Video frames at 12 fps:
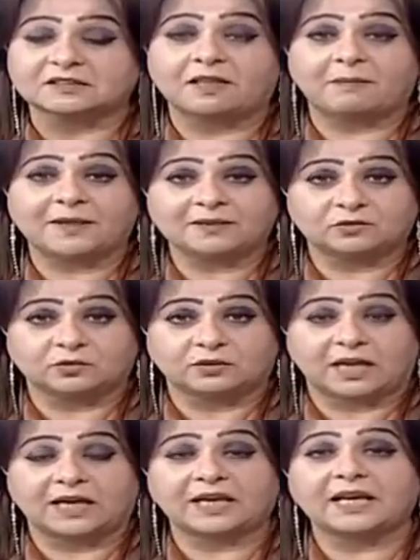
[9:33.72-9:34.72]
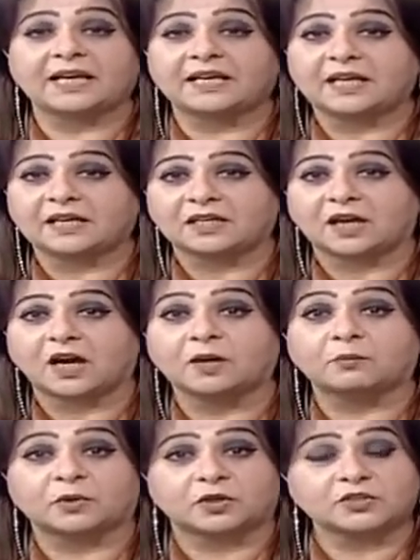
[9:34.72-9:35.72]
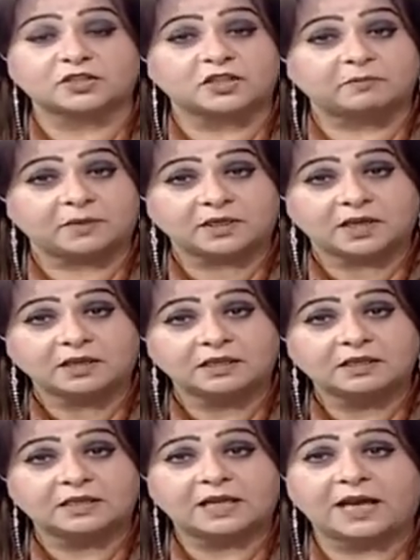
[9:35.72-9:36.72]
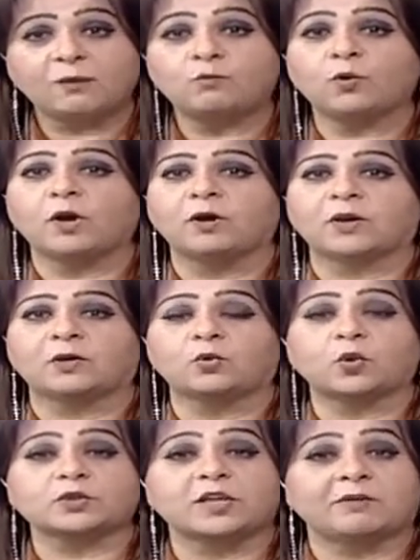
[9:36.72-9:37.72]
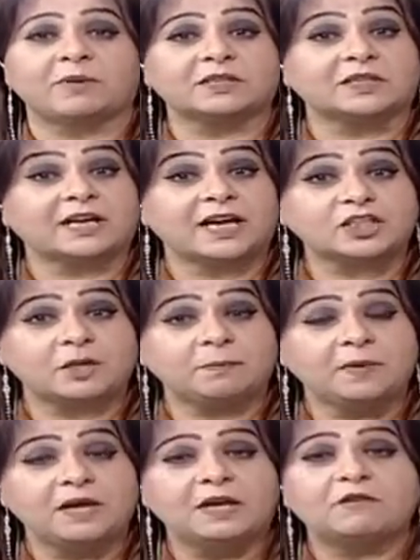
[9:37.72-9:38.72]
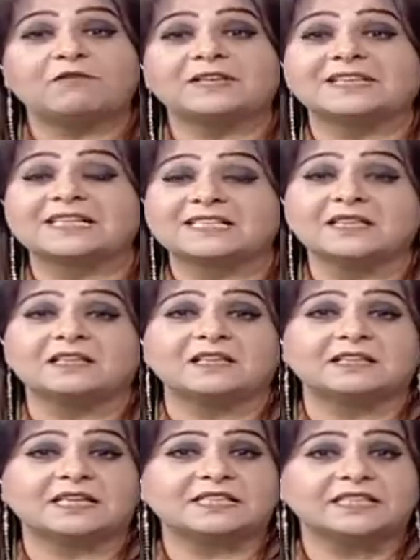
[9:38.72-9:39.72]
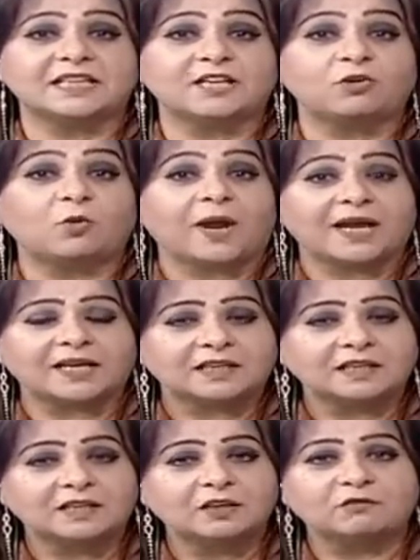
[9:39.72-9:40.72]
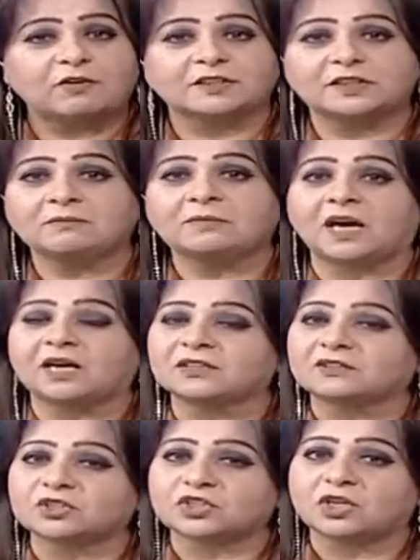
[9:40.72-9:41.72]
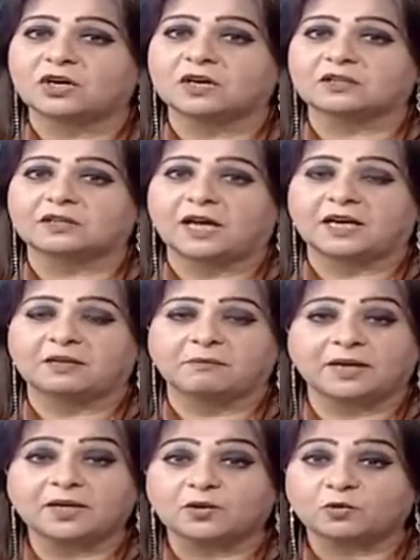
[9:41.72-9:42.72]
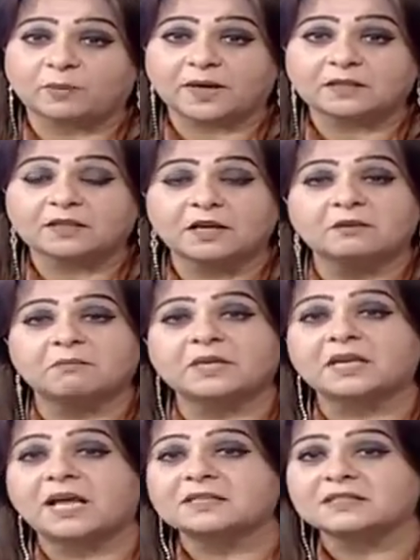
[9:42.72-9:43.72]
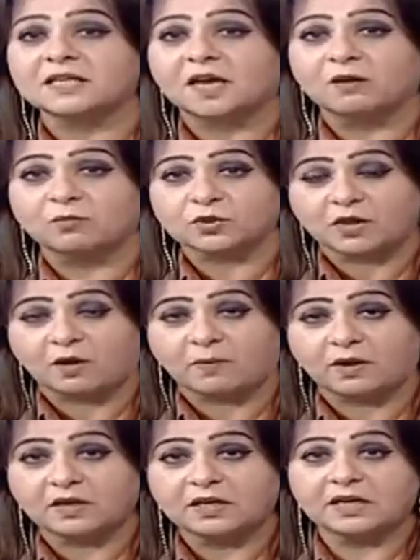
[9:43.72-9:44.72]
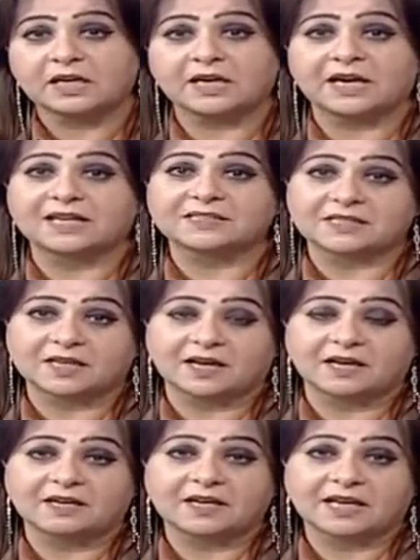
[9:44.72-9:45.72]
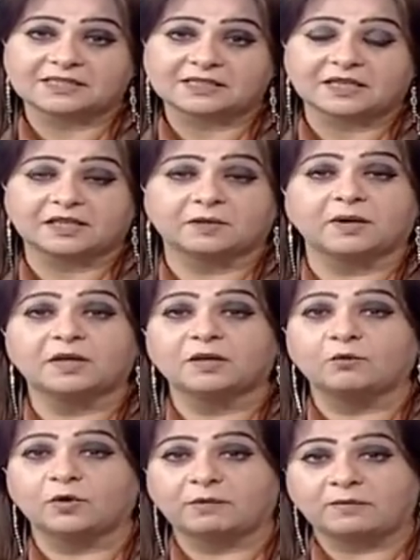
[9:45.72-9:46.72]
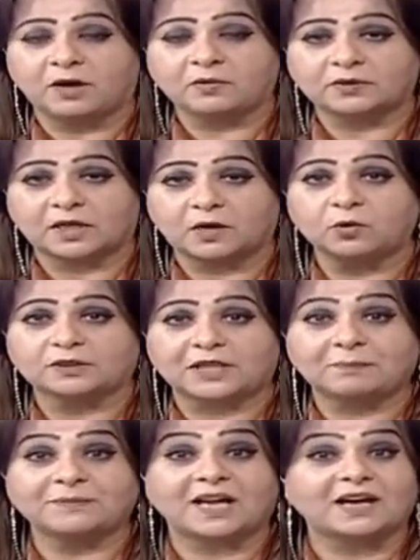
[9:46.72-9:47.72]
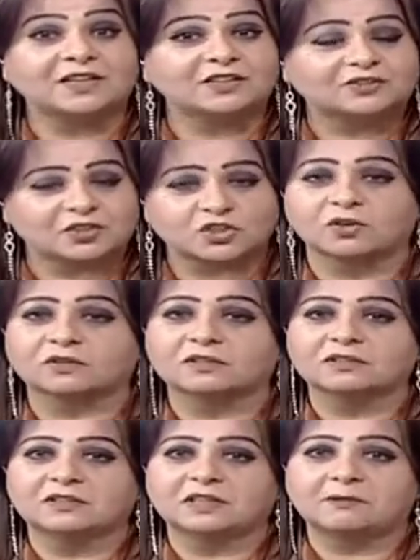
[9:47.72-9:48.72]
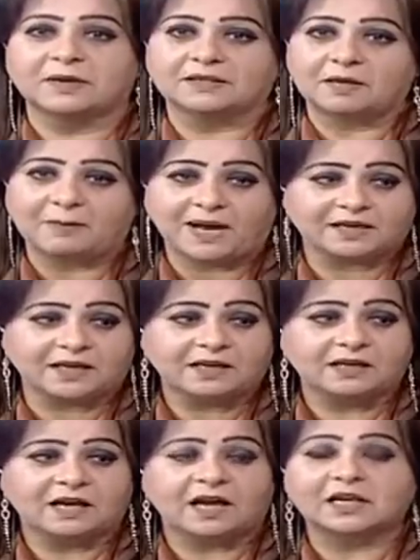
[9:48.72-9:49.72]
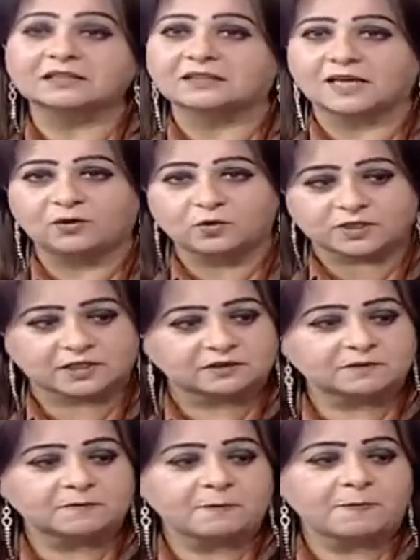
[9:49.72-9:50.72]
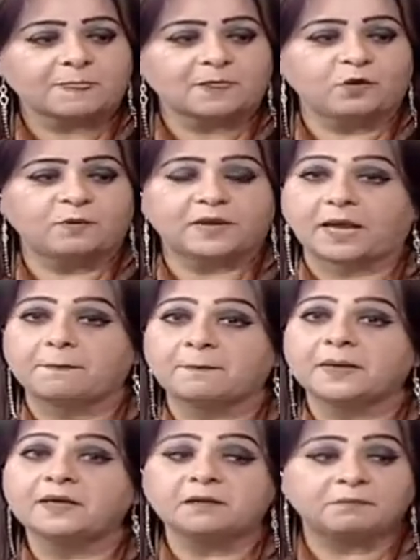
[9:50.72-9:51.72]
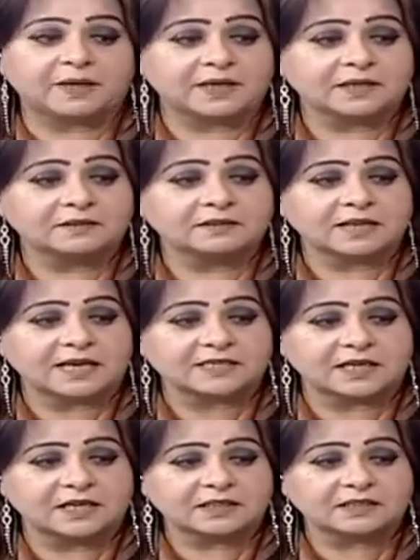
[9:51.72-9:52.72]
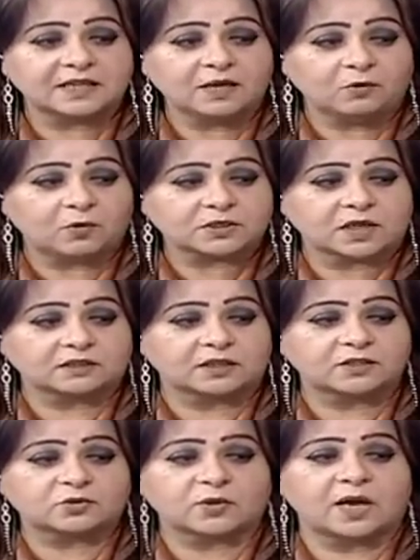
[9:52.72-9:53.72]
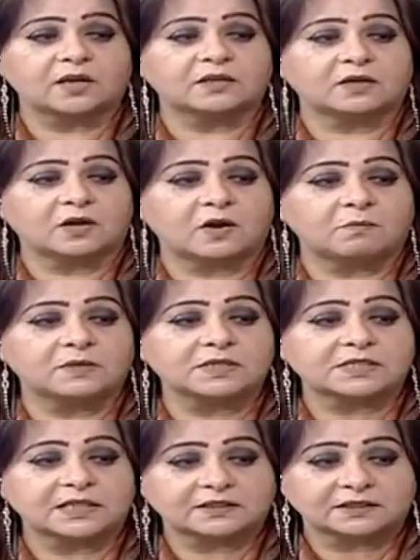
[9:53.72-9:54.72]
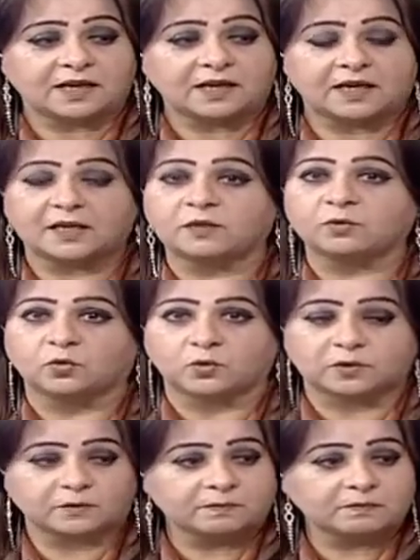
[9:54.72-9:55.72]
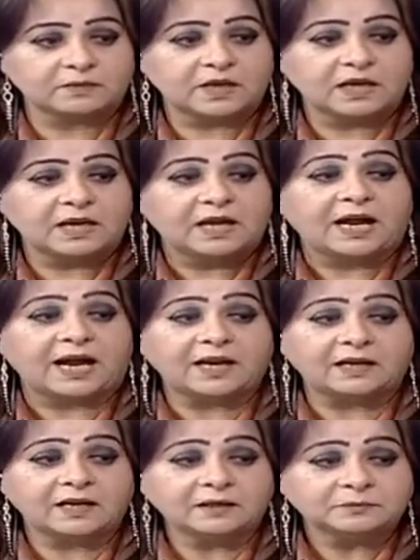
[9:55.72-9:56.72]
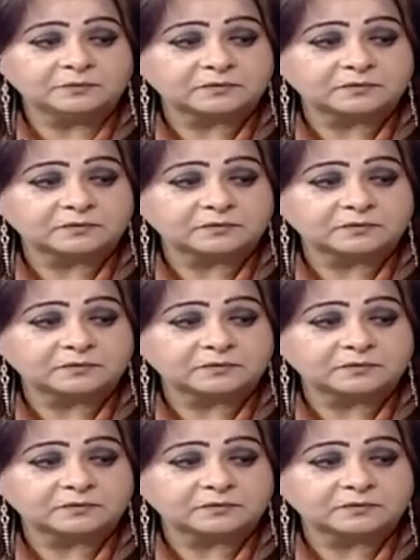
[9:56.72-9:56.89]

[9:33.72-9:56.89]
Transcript: تمدد الخلايا البرانشيمية المجاورة لقصيبات الخشب فتسد النسيج الوعائي فتمنع انتشار الميكروبات من الأنسجة المصابة إلى الأنسجة السليمة مهم أوي إن أنا أقول تمنع الانتشار يبقى ده معنى التيلوزات وبنكمل بقية أسئلتنا وصلنا للسؤال رقم ستة اللي بيقول علم